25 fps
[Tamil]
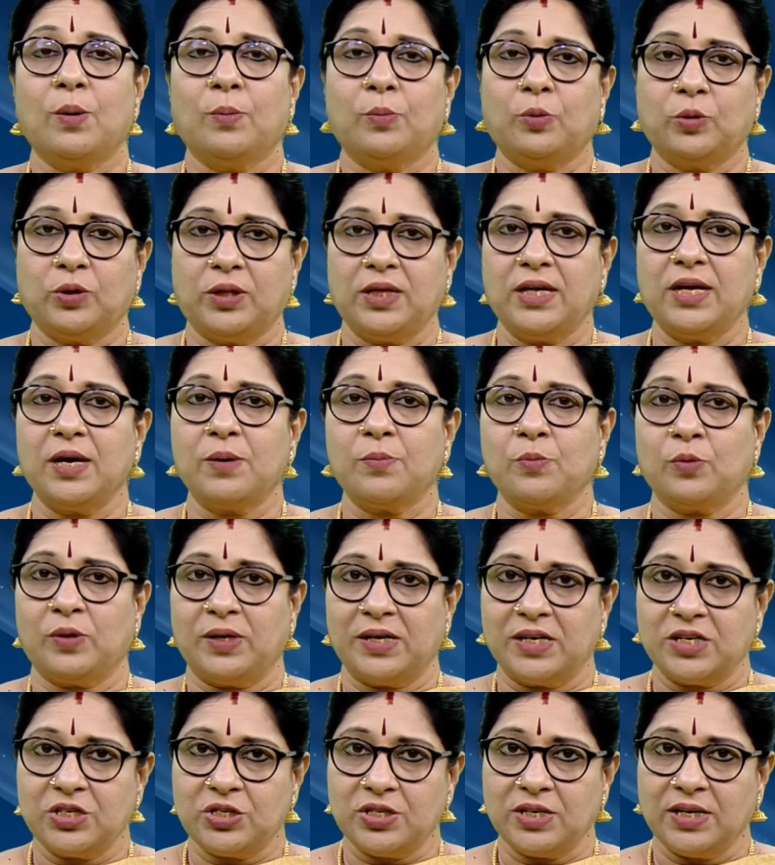புதிய
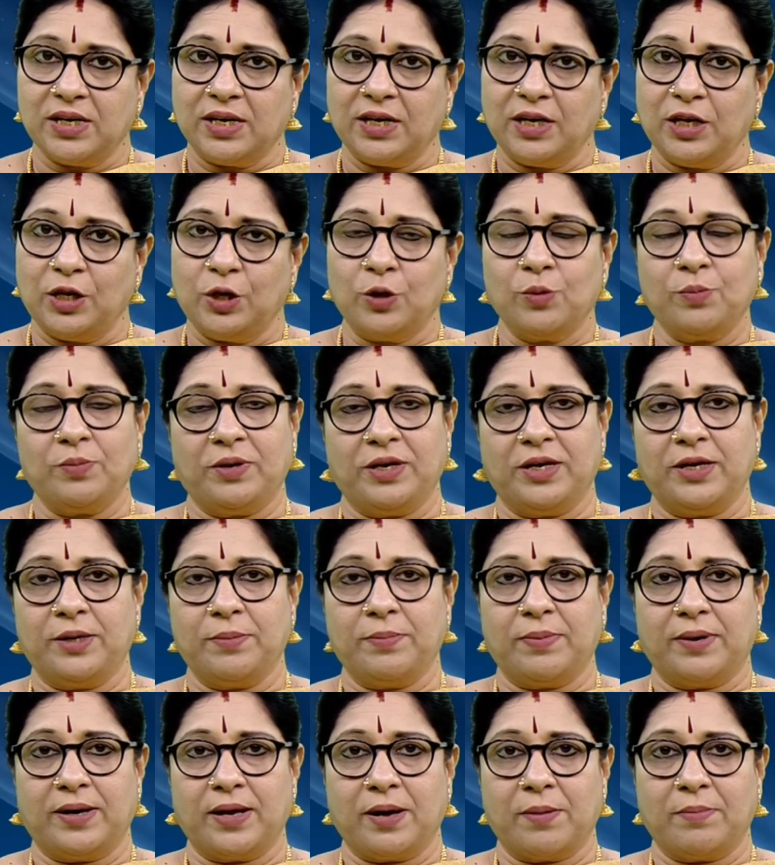முயற்சிகளிலும்
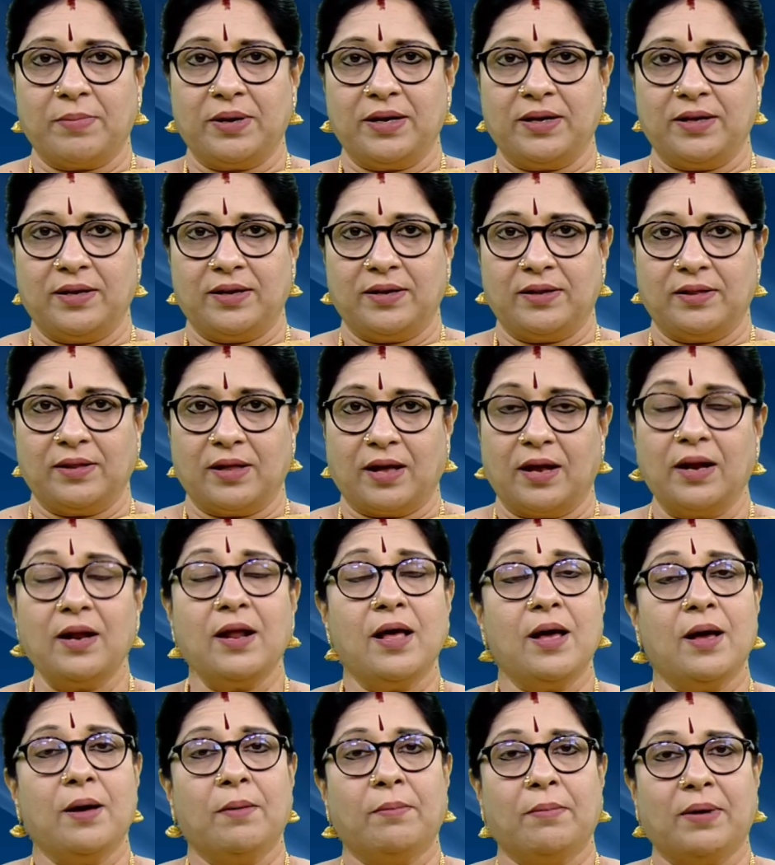ஈடுபடாமல் இருந்தால்
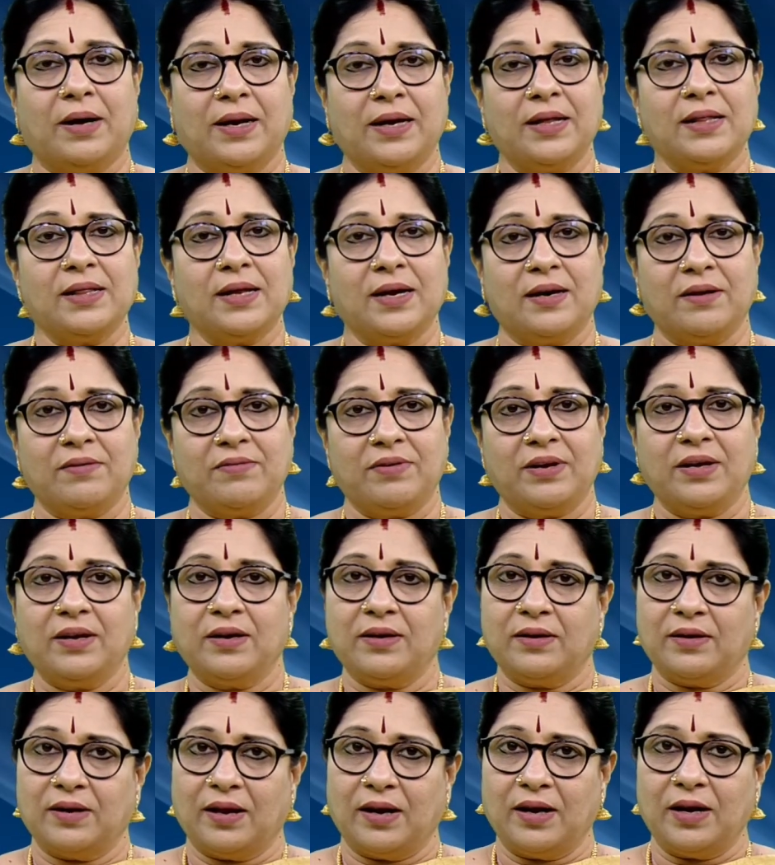மனதளவில்
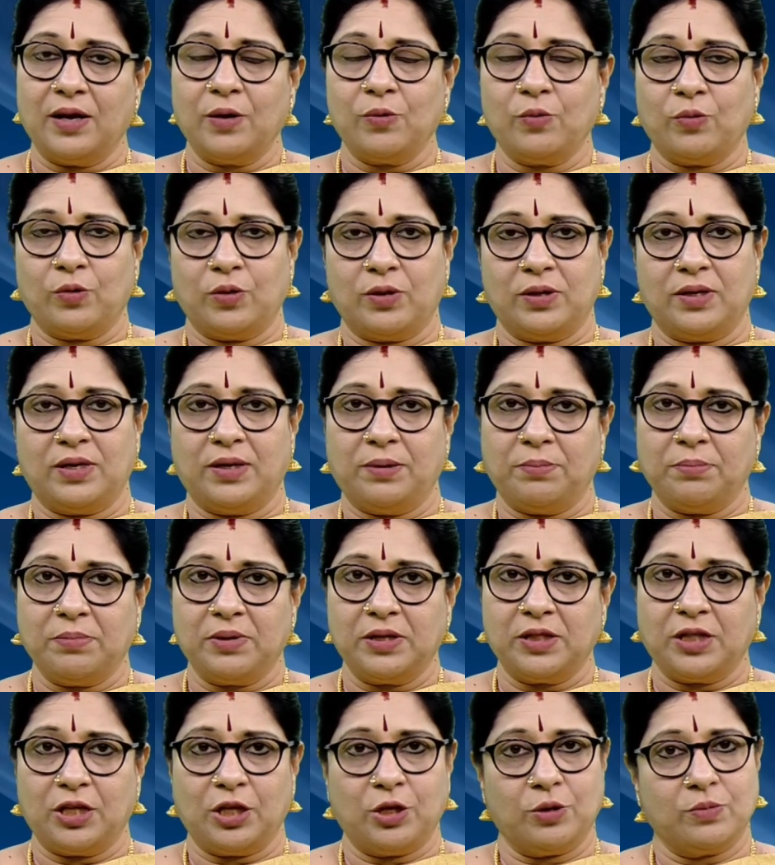நல்ல ஒரு
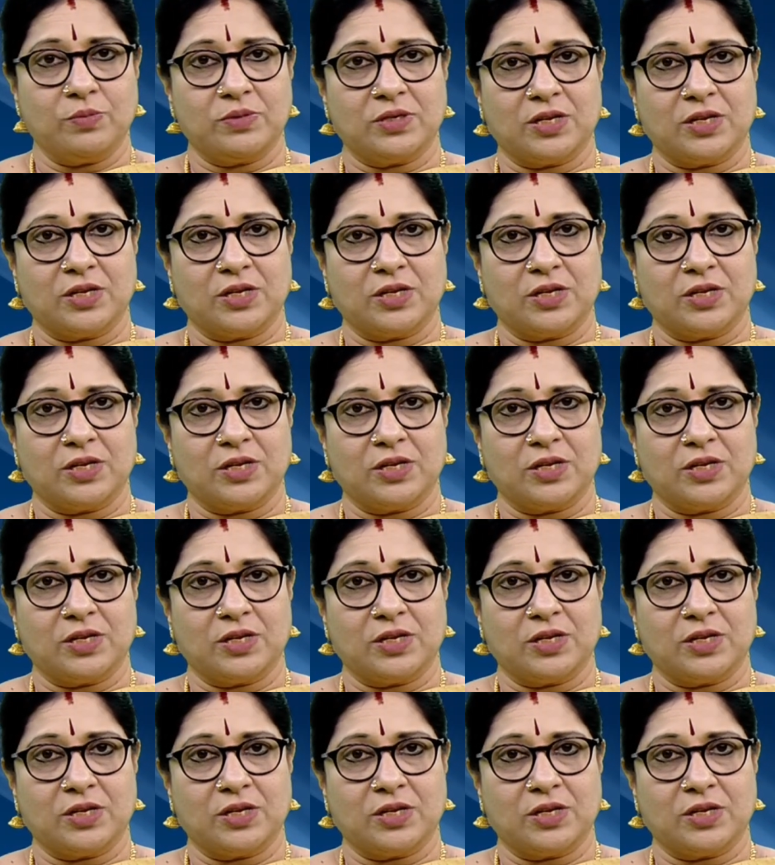நிம்மதியும்